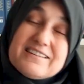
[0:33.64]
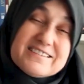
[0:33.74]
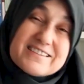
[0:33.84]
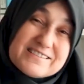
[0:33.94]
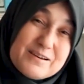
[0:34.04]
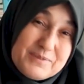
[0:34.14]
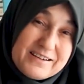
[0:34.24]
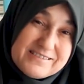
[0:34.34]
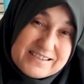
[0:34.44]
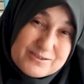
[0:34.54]
kısaca
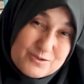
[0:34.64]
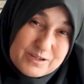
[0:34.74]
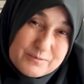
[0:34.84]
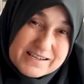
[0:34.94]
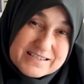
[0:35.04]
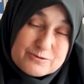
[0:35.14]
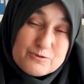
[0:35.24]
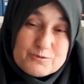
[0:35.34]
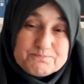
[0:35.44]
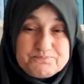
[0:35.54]
birkaç şey söylemek
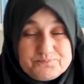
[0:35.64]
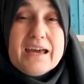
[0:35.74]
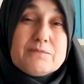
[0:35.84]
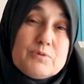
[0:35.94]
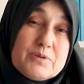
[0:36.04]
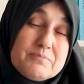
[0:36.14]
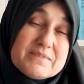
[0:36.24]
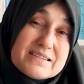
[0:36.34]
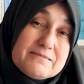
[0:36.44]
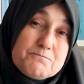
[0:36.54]
istiyorum. Her
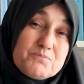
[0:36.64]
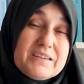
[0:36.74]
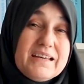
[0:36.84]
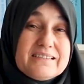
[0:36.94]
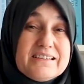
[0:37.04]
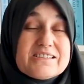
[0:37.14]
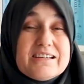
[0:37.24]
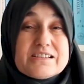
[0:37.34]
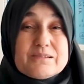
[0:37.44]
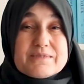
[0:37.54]
birimizin kendi
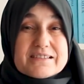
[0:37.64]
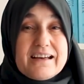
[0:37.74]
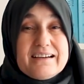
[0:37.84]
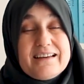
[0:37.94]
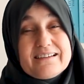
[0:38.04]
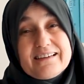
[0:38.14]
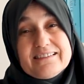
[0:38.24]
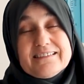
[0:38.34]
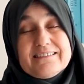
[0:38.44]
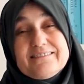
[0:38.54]
işleyişimizle
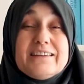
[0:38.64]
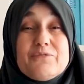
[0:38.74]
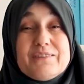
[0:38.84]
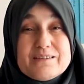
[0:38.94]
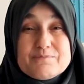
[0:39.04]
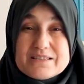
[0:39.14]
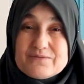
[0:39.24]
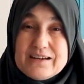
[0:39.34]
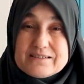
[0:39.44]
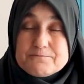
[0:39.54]
alakalı
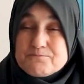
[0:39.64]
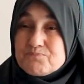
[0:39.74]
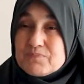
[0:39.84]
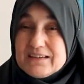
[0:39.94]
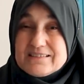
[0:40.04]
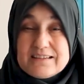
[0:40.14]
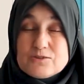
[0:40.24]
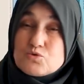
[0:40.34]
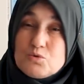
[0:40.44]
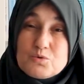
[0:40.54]
hedeflerimiz var.
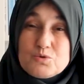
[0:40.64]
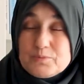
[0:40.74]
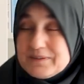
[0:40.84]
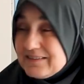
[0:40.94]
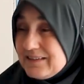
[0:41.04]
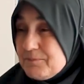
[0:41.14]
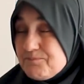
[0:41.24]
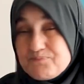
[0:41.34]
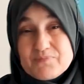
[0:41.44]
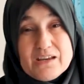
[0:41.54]
İşte şu okulu bitireyim,
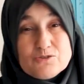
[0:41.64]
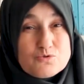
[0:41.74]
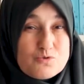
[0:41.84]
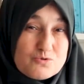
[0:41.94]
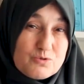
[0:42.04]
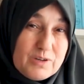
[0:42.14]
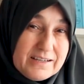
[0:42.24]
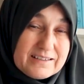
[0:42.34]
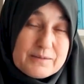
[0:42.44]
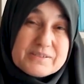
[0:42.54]
şu çocuk
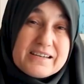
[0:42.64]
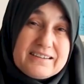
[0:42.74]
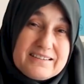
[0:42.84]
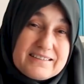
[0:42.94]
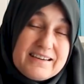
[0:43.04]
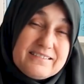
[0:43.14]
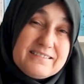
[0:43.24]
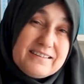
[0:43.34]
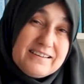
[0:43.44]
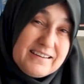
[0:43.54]
hayırlı bir şekilde
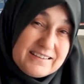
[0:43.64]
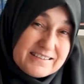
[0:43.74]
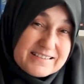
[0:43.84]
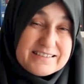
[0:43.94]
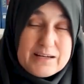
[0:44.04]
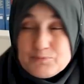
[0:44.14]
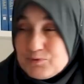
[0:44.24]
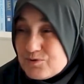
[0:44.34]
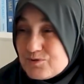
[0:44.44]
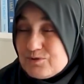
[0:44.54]
e, hayırlısıyla
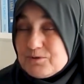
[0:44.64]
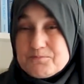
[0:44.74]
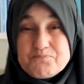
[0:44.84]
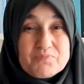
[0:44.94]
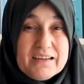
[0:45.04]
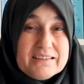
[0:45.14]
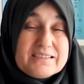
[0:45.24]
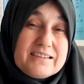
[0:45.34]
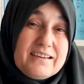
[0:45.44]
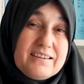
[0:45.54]
büyüsün,
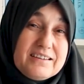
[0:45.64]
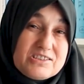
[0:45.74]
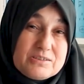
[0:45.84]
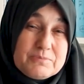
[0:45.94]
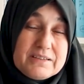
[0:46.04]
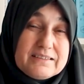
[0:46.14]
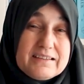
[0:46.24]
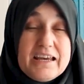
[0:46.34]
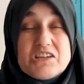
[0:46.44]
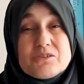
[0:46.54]
işte
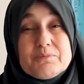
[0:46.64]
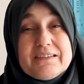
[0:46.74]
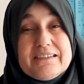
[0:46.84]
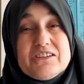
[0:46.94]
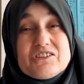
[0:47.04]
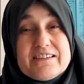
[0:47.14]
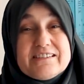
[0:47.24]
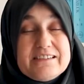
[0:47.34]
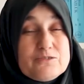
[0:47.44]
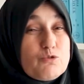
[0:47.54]
işimin, eşimin
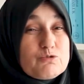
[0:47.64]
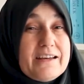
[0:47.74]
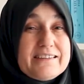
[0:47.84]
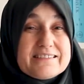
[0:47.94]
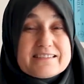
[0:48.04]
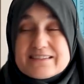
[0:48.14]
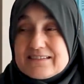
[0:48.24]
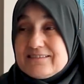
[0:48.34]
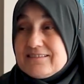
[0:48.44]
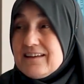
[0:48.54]
işleri yoluna
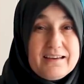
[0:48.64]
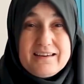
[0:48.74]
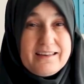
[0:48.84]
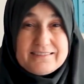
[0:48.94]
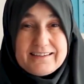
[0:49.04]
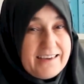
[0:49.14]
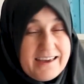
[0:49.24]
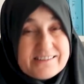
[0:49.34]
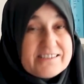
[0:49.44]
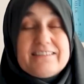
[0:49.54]
girsin. Hayattaki
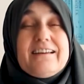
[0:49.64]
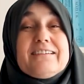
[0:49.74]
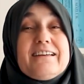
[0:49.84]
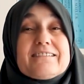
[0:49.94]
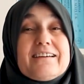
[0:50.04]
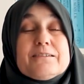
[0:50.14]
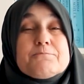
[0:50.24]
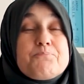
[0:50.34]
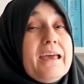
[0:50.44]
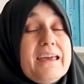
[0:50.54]
her şeyle alakalı.
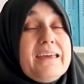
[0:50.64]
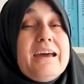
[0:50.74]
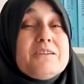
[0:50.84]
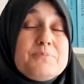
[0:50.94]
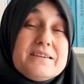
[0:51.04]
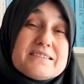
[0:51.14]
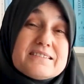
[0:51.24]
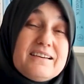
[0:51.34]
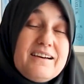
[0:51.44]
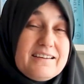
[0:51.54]
Eğer
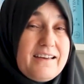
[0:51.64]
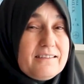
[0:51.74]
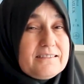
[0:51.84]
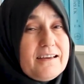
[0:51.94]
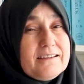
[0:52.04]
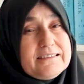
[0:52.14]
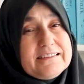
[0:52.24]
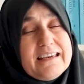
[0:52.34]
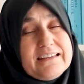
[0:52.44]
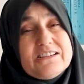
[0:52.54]
biz hayata
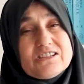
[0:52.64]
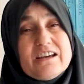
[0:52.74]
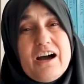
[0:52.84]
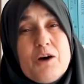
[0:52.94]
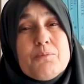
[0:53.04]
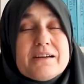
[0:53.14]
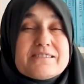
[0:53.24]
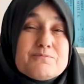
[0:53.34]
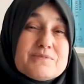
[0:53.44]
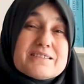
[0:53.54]
geliş
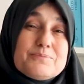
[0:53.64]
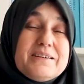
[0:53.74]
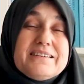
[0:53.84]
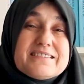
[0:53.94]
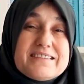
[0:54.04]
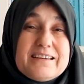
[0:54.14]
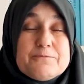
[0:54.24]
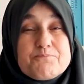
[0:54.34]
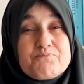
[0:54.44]
amacımızı bilirsek